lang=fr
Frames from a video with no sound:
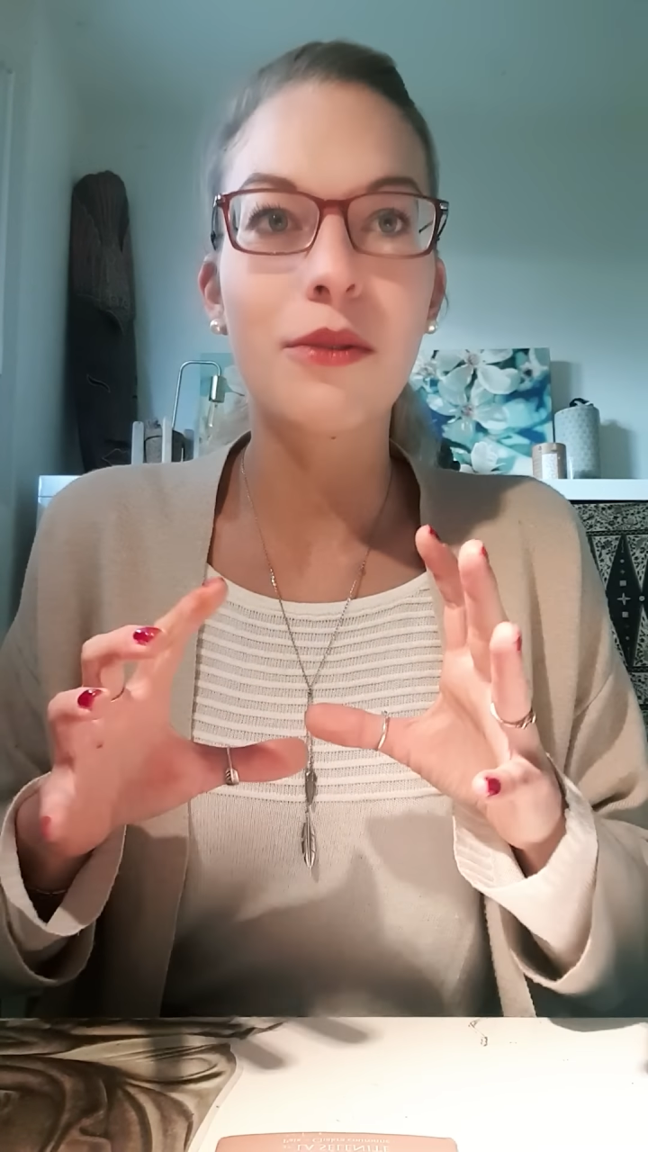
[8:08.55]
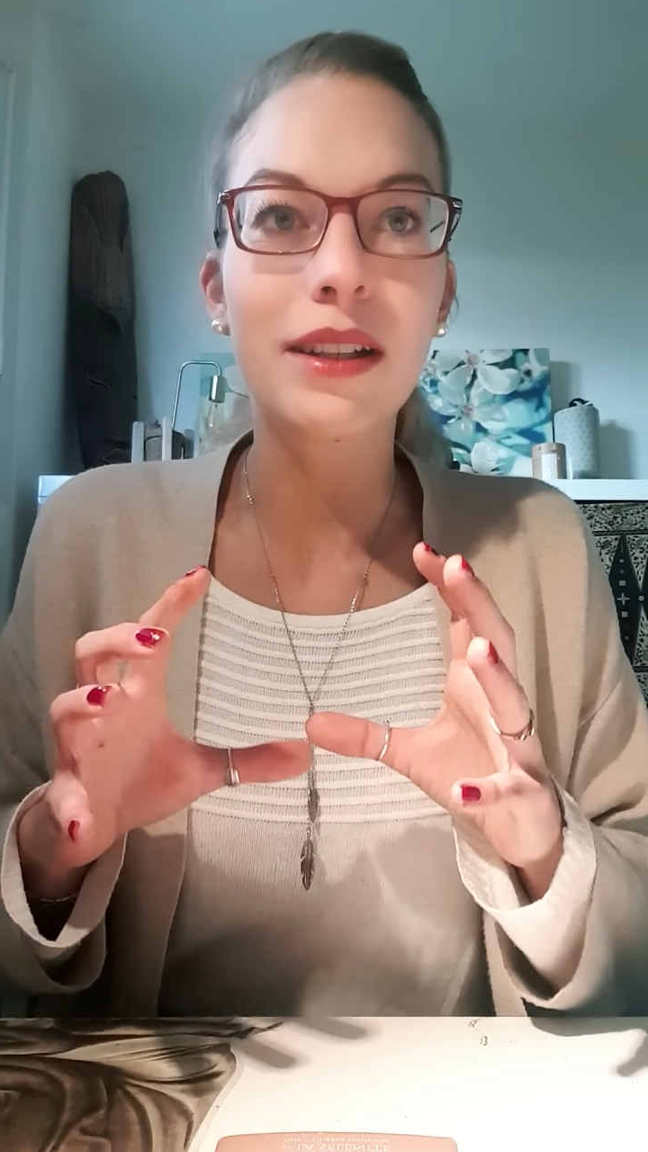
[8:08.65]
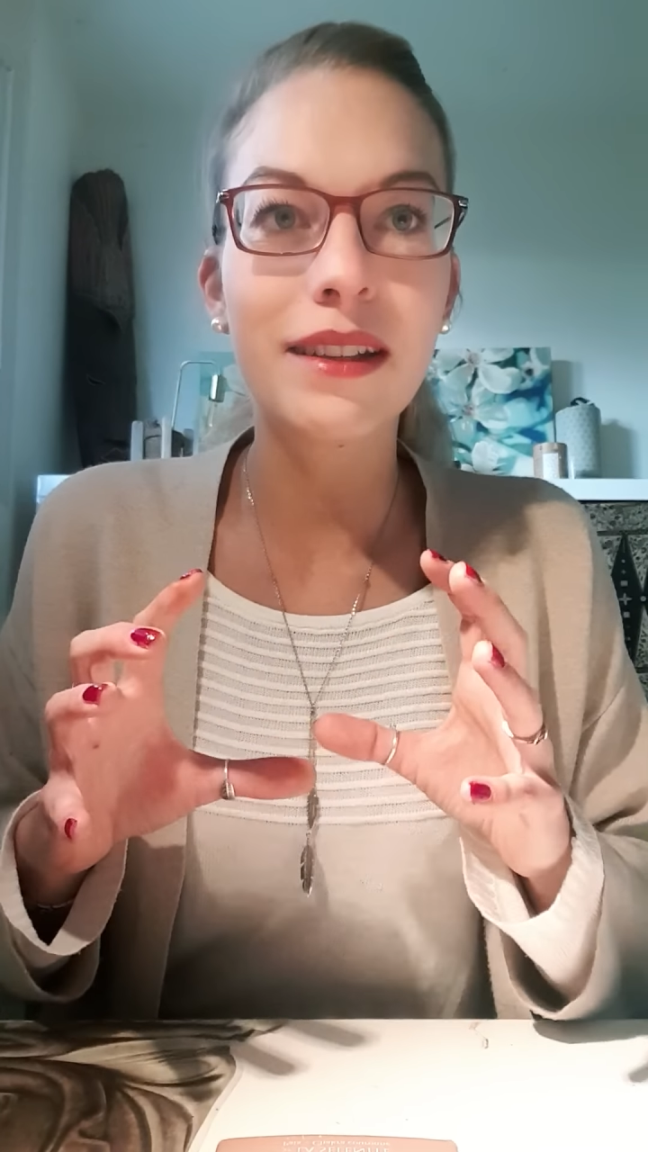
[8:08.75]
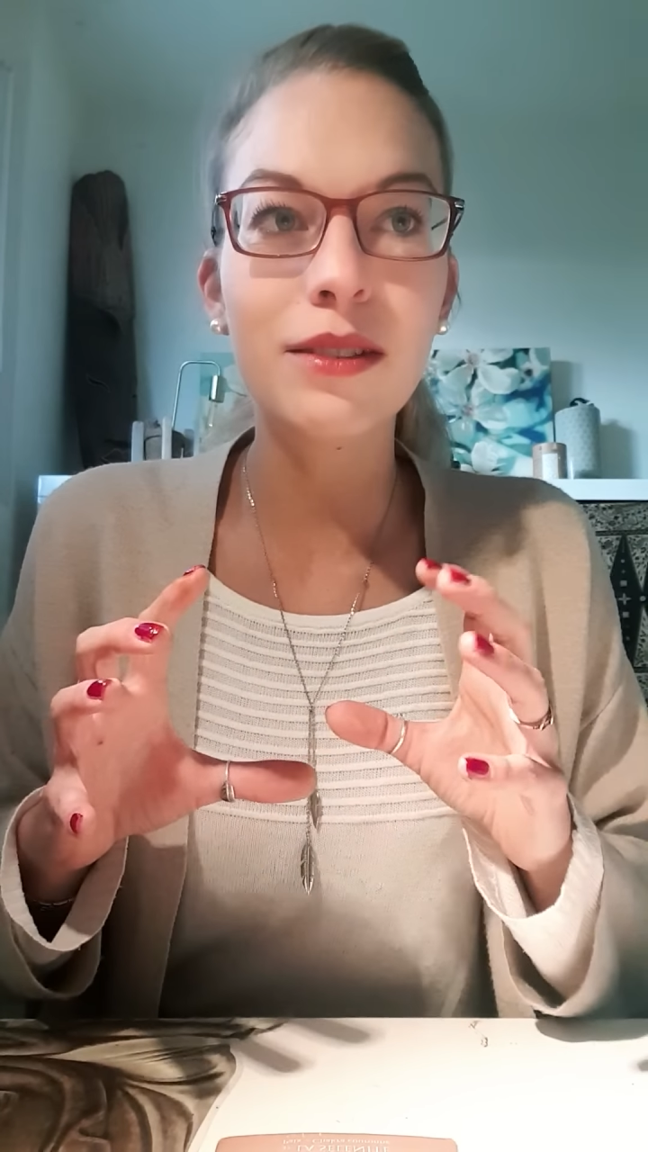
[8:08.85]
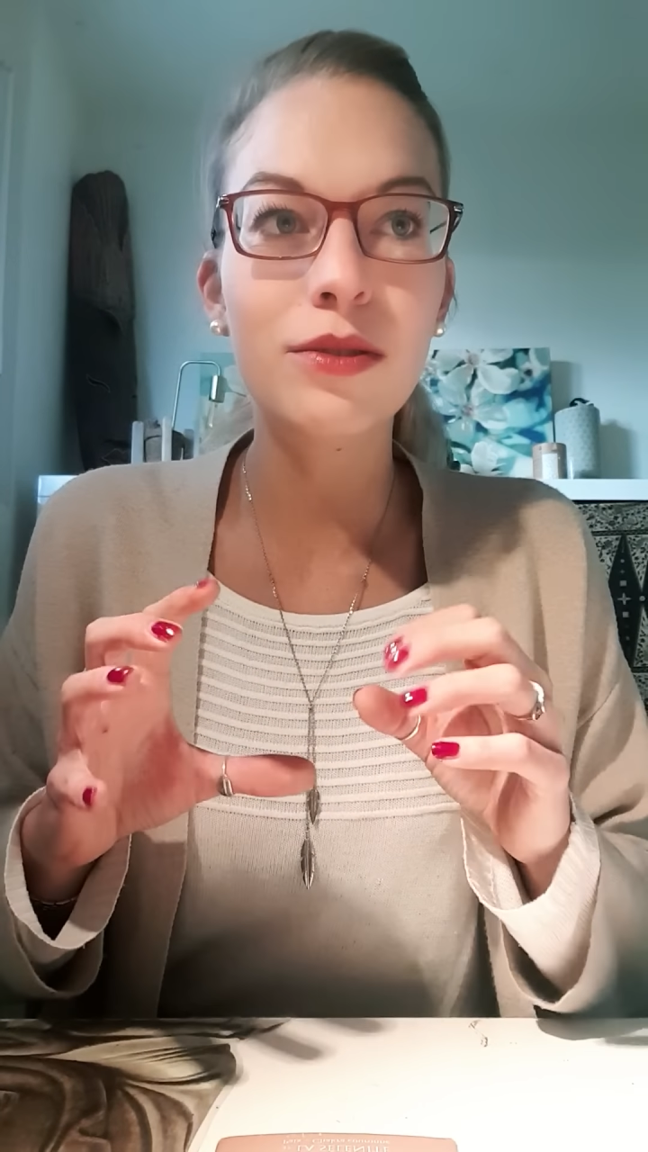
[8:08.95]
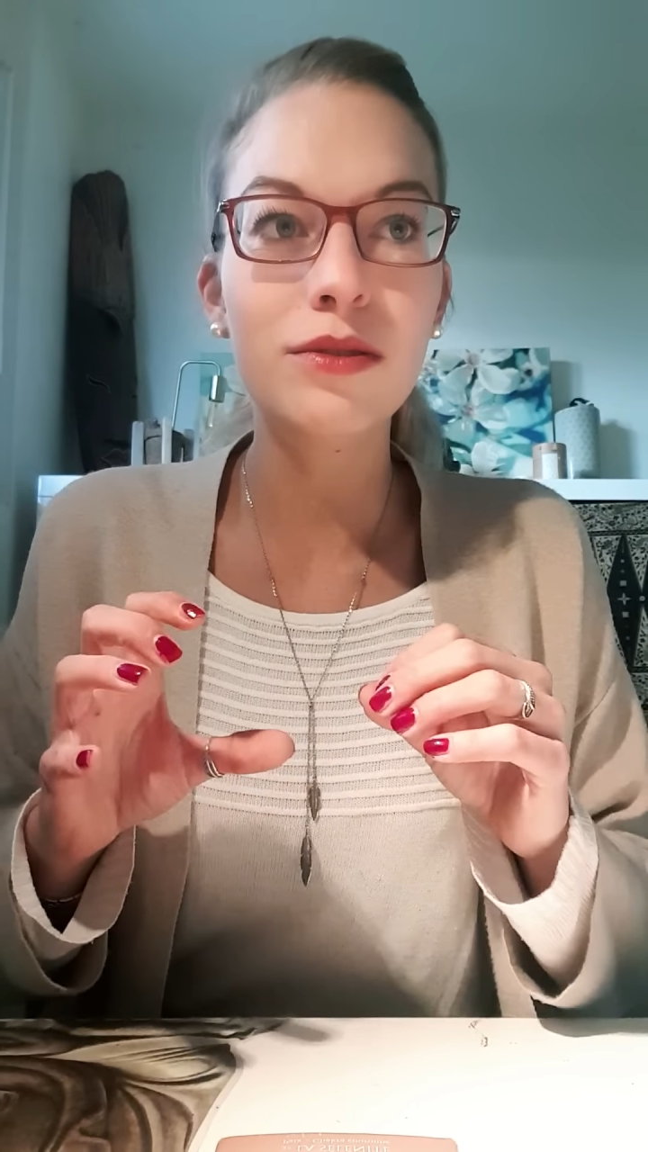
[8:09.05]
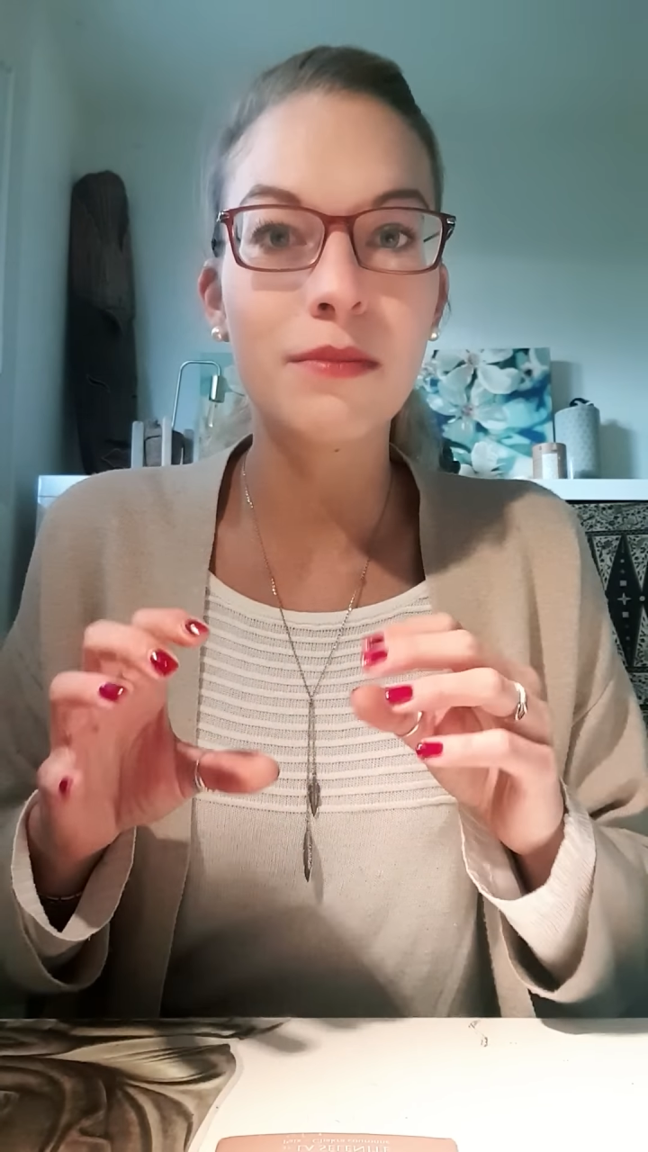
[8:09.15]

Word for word: quoi, d'un coup.